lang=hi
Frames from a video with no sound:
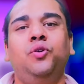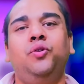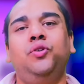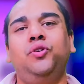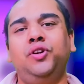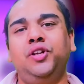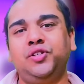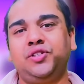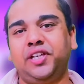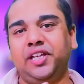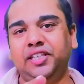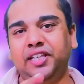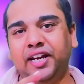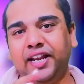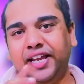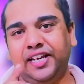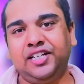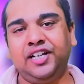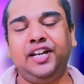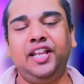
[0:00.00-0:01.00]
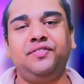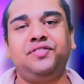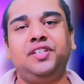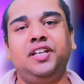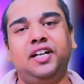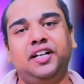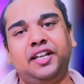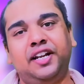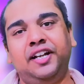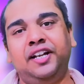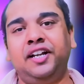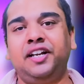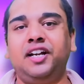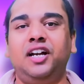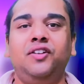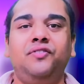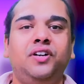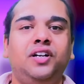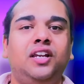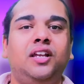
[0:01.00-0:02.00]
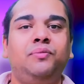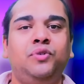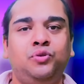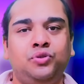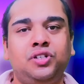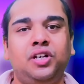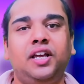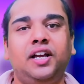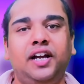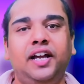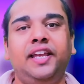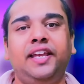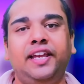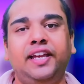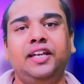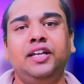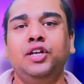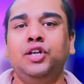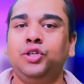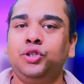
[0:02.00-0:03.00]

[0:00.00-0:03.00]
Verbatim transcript: उन्होंने उसके अंदर एच का क्रेडिट कार्ड वगैरह भी कुछ लगाए हैं